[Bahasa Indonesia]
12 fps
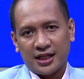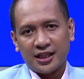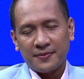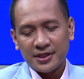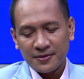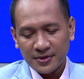Kita
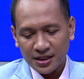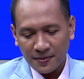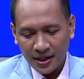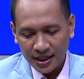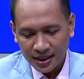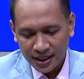masih
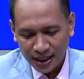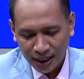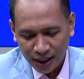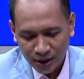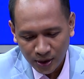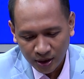bersama
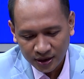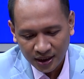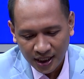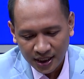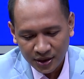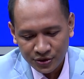dengan Dr.
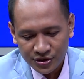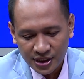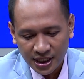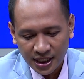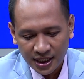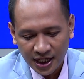Alius
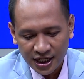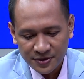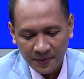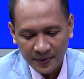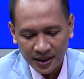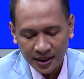Cahyadi
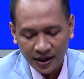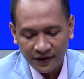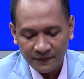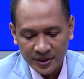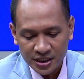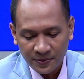SPPD
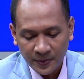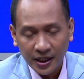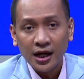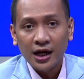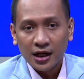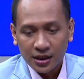FPCP,
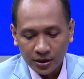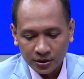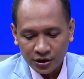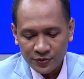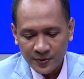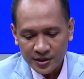
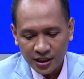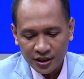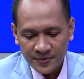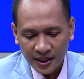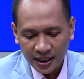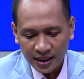dokter spesialis
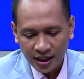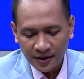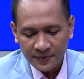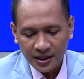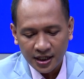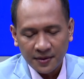penyakit
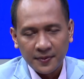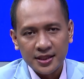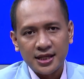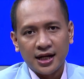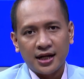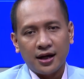dalam dari
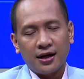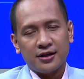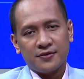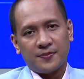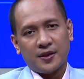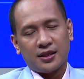Bedside
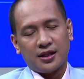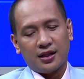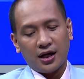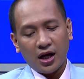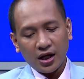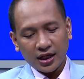Hospital.
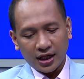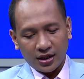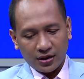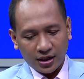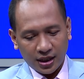Oke, Dok,